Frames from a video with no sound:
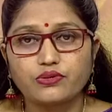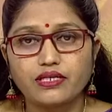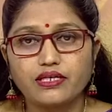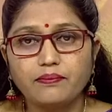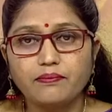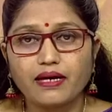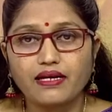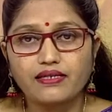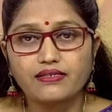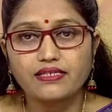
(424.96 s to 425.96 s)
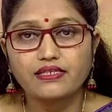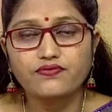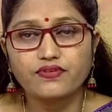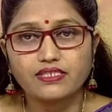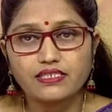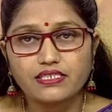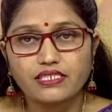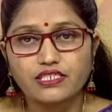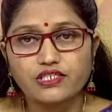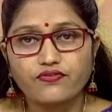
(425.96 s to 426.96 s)
होते हैं पहला स्टेज फर्स्ट
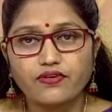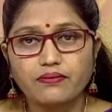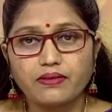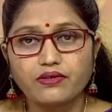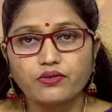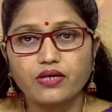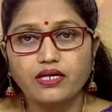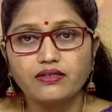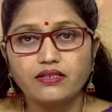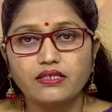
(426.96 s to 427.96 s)
स्टेज ऑफ लेबर होगा